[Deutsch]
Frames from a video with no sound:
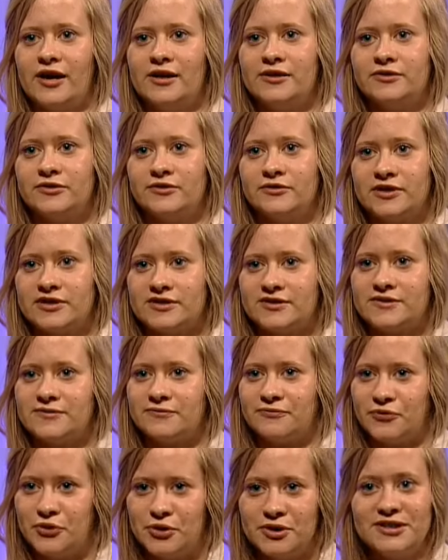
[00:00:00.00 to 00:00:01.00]
halt das
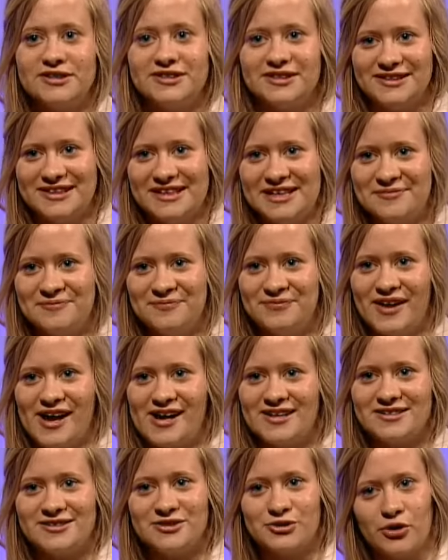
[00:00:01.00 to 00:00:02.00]
wirkliche Leben
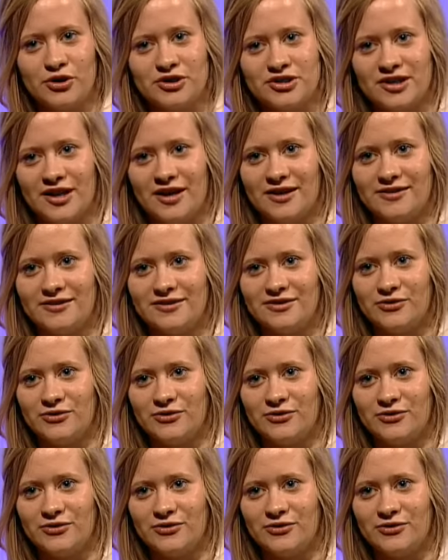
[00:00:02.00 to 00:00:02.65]
halt in Deutschland.